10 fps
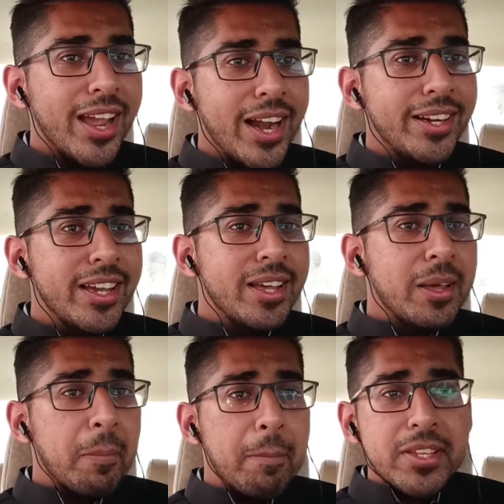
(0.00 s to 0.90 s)
एंड
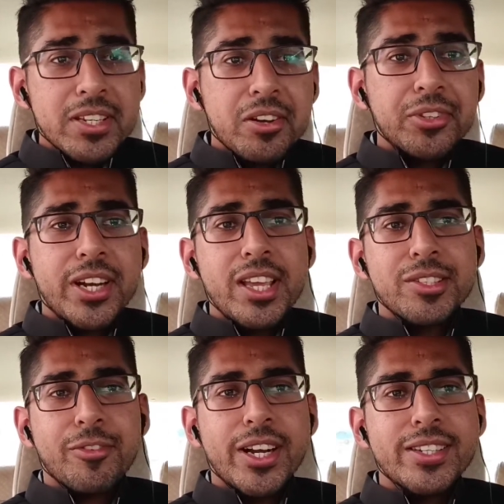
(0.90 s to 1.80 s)
मैसेज ऑफ द डे
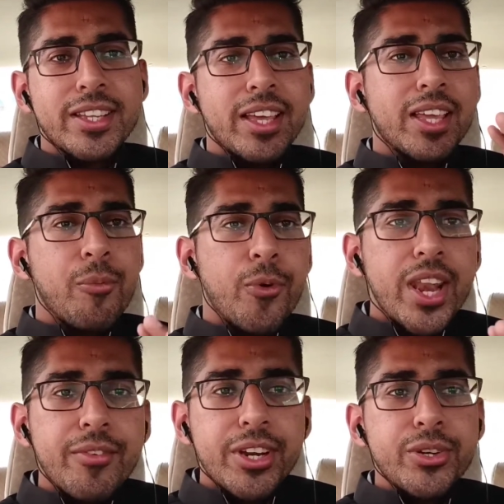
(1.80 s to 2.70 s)
इज़ फ्रेंड्स कि
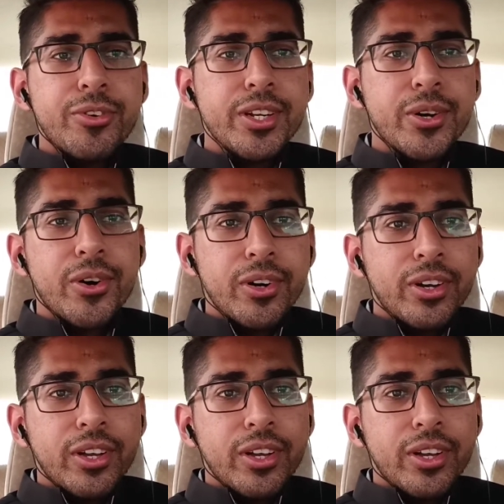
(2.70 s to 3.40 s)
वेर एवर यू विल गो